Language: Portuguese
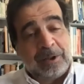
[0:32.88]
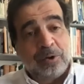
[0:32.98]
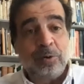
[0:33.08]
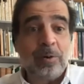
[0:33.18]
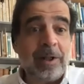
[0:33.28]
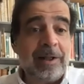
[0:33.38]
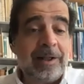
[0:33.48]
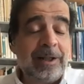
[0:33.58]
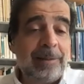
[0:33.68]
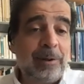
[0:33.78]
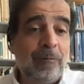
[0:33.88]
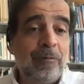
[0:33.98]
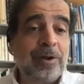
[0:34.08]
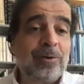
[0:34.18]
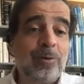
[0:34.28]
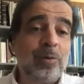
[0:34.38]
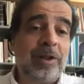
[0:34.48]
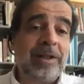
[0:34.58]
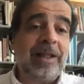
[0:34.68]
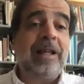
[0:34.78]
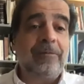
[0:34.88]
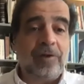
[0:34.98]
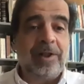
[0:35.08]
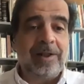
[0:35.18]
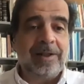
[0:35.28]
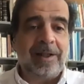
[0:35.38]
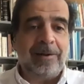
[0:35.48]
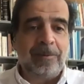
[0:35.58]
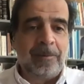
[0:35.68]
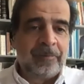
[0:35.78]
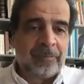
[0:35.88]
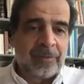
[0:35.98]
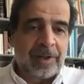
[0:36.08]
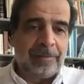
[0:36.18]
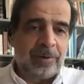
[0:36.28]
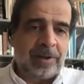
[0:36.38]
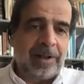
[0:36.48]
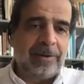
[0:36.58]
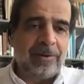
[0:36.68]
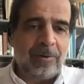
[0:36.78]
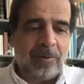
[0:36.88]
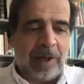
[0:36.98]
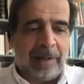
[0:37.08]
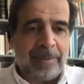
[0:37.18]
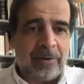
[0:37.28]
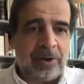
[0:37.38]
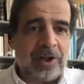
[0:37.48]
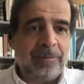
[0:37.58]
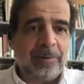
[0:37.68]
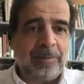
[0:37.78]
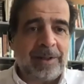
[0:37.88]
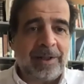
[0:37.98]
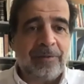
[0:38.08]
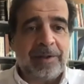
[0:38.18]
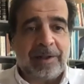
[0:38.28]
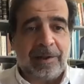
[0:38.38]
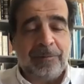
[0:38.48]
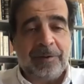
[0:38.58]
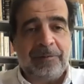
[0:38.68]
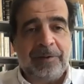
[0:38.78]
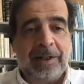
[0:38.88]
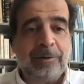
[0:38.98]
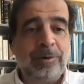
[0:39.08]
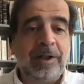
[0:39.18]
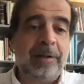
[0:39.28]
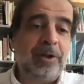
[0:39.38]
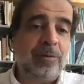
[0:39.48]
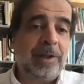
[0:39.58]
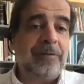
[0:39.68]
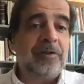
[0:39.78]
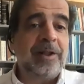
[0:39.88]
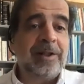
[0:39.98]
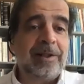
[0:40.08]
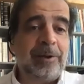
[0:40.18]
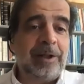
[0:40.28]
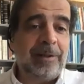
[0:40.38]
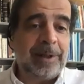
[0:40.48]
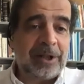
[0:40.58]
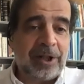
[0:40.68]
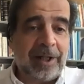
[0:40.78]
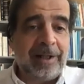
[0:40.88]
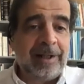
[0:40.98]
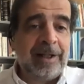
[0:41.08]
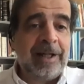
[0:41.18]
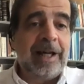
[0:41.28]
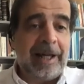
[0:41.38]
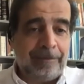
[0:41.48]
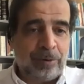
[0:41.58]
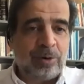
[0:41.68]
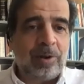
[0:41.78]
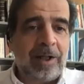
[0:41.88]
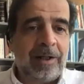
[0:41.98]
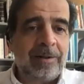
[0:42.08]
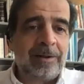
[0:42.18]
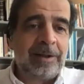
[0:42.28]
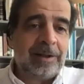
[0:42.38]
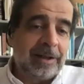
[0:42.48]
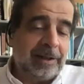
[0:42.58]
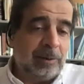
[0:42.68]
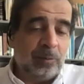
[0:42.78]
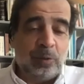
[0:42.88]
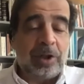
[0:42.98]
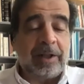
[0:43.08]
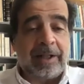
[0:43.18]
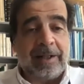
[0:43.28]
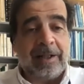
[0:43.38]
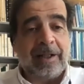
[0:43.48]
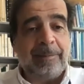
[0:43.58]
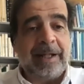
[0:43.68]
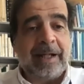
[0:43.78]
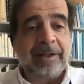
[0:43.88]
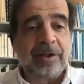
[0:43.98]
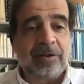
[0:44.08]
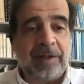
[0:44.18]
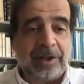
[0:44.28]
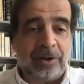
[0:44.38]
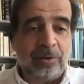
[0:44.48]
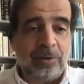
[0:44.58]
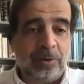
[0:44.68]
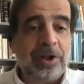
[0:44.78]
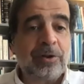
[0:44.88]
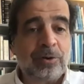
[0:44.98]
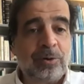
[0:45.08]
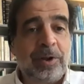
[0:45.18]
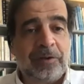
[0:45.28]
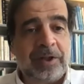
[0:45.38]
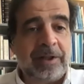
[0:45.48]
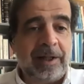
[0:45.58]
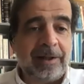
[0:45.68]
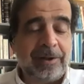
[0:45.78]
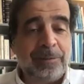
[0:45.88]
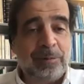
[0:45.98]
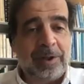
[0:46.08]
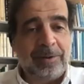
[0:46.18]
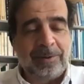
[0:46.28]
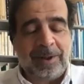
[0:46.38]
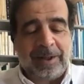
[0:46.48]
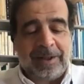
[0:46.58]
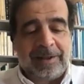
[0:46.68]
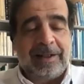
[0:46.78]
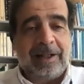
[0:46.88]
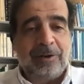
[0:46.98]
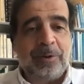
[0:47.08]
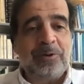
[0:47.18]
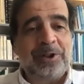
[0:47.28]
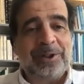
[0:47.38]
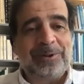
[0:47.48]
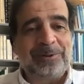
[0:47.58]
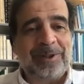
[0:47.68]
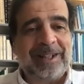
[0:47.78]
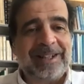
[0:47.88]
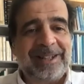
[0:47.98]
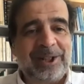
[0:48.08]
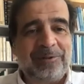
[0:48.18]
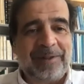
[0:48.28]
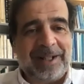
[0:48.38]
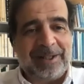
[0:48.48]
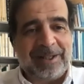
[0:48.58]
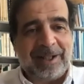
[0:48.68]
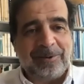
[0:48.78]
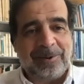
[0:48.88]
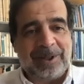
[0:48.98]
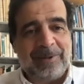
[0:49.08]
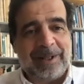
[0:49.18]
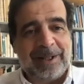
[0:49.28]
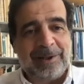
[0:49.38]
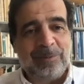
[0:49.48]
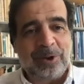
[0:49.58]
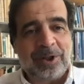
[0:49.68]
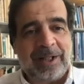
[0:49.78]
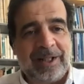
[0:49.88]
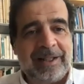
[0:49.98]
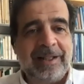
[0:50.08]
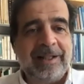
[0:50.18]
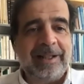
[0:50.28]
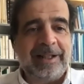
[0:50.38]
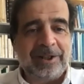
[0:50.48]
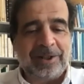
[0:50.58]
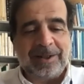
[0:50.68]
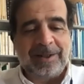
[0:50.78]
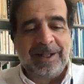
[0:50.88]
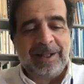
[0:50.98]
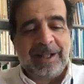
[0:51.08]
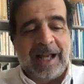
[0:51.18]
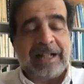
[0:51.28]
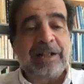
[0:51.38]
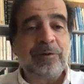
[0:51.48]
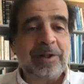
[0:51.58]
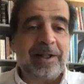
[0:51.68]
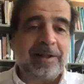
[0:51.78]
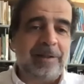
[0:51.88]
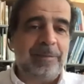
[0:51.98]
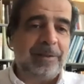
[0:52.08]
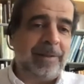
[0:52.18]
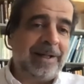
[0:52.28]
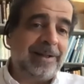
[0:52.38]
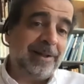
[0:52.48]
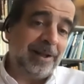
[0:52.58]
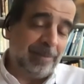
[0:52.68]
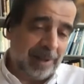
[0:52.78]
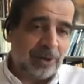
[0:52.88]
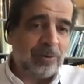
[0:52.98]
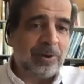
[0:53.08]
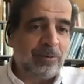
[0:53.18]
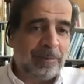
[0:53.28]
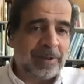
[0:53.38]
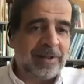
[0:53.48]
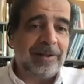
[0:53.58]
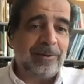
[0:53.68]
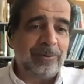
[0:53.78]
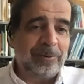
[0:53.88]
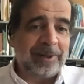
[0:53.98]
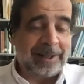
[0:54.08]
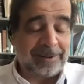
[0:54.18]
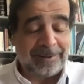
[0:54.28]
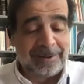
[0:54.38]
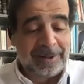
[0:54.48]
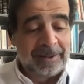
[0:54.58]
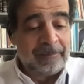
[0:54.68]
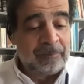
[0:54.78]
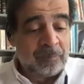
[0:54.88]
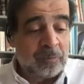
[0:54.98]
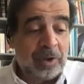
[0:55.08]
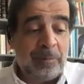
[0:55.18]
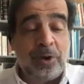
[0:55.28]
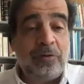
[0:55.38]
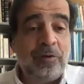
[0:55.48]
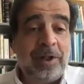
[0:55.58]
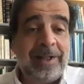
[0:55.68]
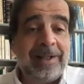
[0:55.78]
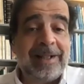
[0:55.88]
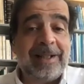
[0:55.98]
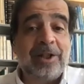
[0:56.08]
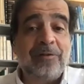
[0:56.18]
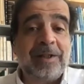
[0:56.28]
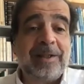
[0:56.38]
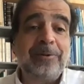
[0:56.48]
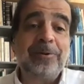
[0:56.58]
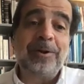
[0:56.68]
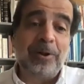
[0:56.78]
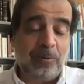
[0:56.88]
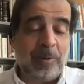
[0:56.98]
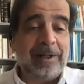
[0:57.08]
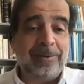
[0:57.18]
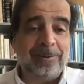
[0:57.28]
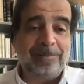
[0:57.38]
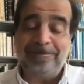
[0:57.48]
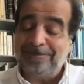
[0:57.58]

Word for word: juntando aqui também um forte componente da investigação, e, portanto, é para nós sempre uma satisfação verificar o dinamismo que a investigação em diabetes tem em Portugal, eh, muito ligada também àquilo que se faz nos centros universitários. E, portanto, se há alguma coisa que nos traz satisfeitos é continuar a demonstrar que este, esta vontade de saber mais em diabetes continua presente num congresso. Depois foi a satisfação de, num ano